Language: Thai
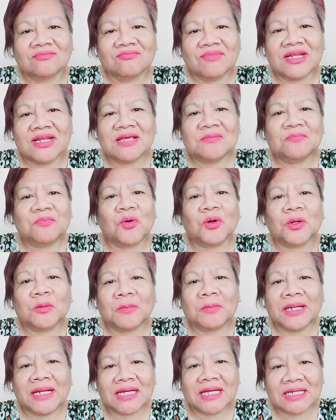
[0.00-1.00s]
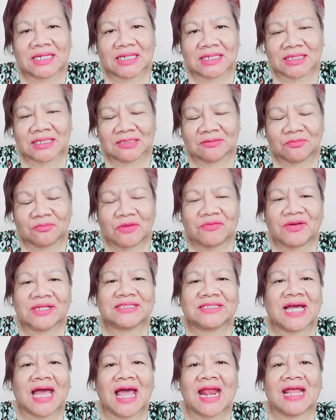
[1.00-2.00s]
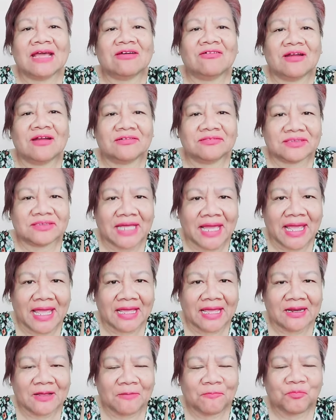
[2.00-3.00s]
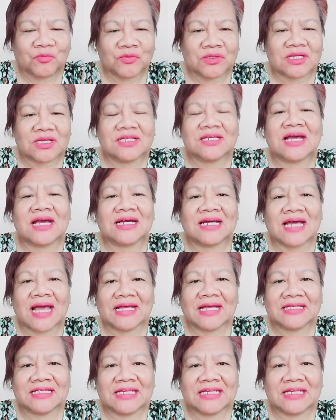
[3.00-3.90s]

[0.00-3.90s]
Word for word: ไม่ได้ผุด ไม่ได้เกิดไม่ว่าจะอะไรก็แล้วแต่นะ ถึงอย่างไง